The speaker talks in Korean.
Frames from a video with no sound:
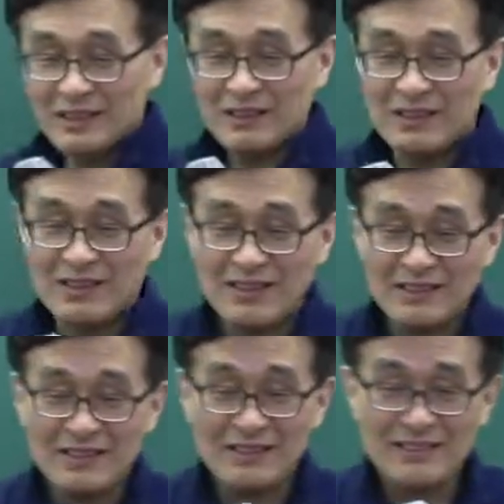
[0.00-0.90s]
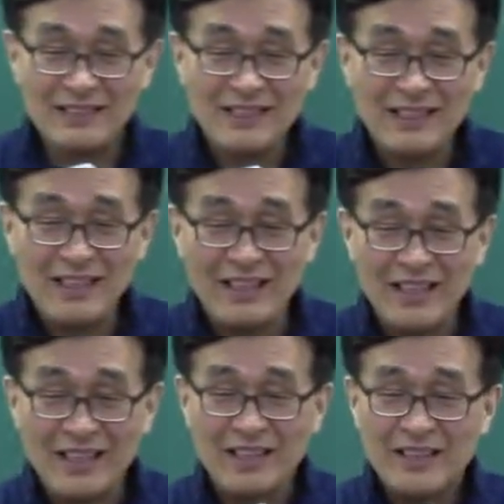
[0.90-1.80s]
그
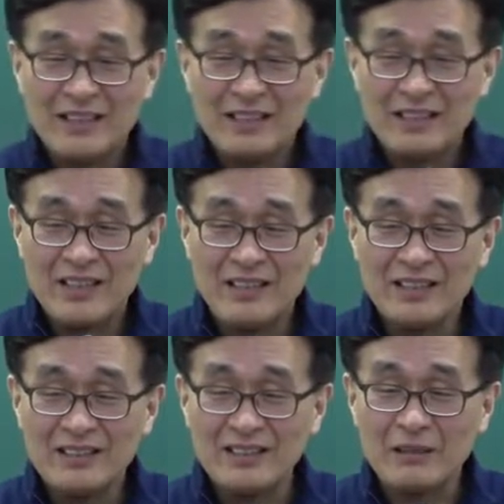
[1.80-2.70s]
학생들에게 현,